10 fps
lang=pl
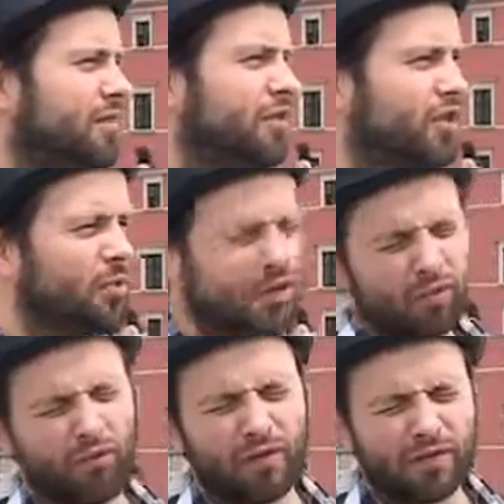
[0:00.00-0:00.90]
jeżeli można
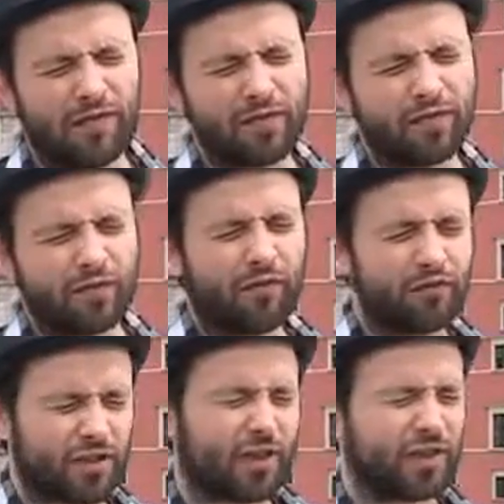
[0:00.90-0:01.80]
było w ogóle stwierdzić, że
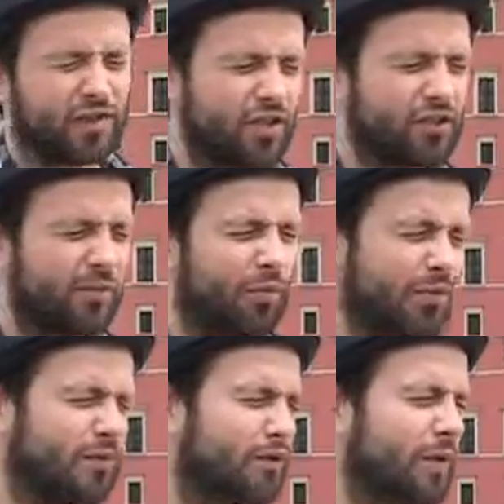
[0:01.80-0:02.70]
wywrócenie tej ścieżki było
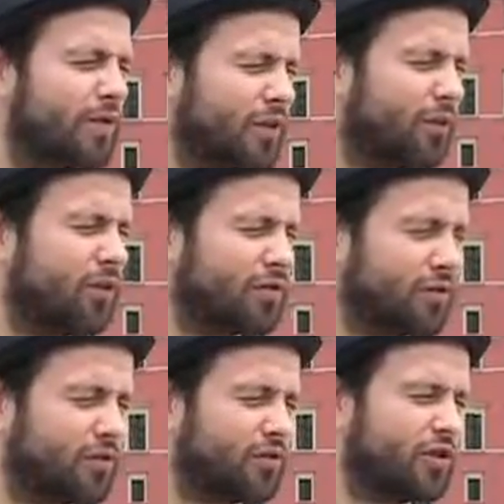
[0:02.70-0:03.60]
czymś złym, no to było
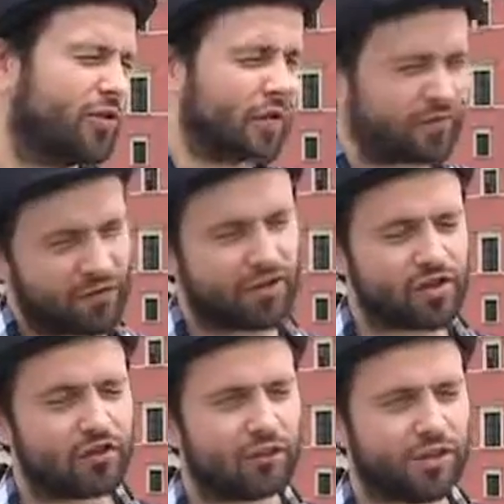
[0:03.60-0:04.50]
coś, co się akurat
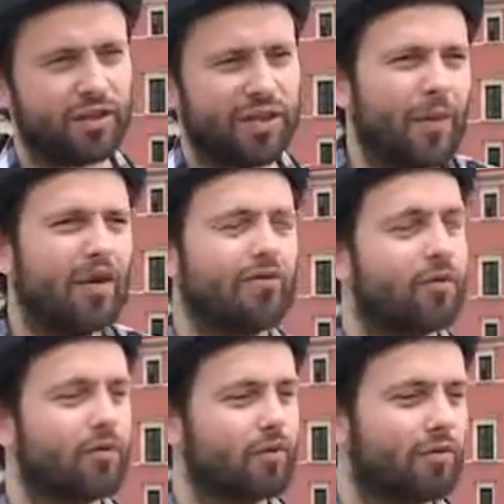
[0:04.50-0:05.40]
wydarzyło, tak? Ja miałem
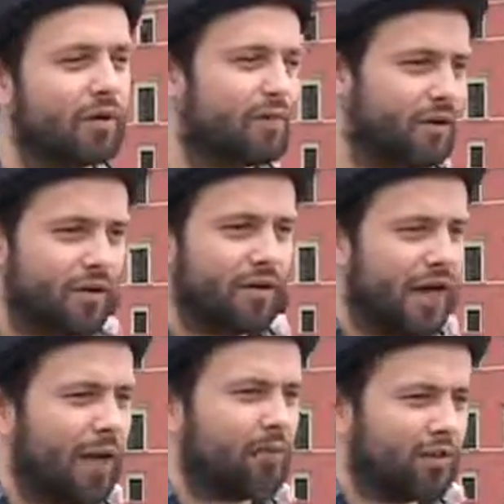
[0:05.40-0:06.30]
wybór, mogłem
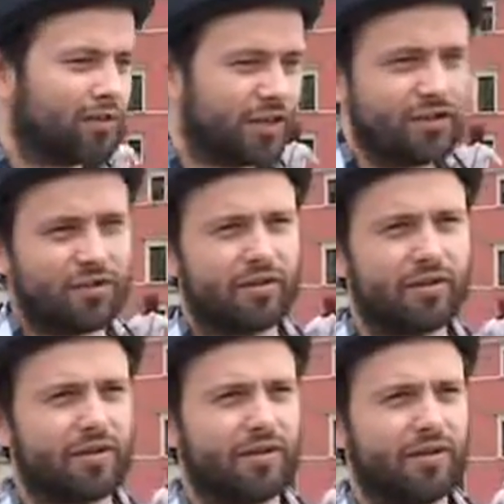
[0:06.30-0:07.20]
albo zostać e,
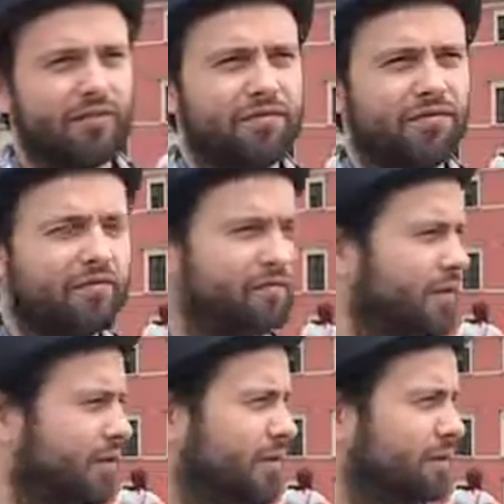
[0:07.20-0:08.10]
w,
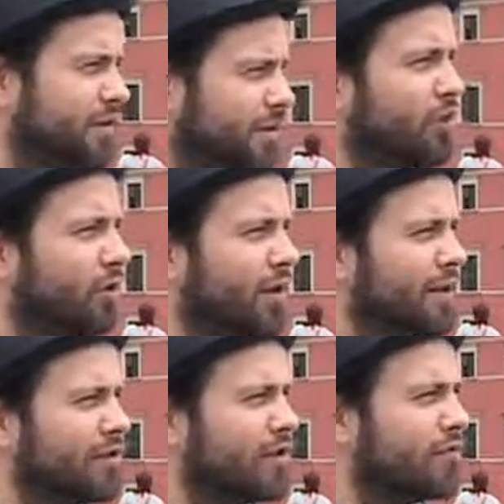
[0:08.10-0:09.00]
przy tym
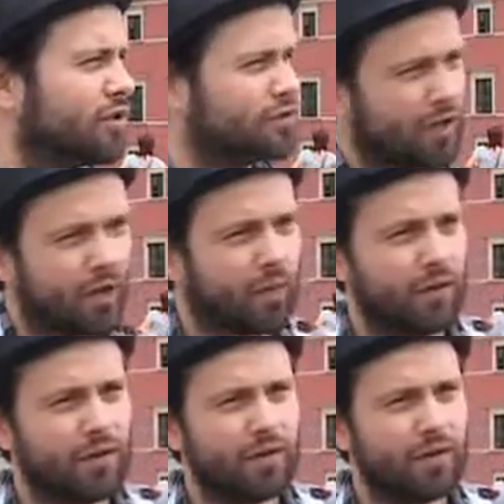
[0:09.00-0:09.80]
normalnym swoim życiu, albo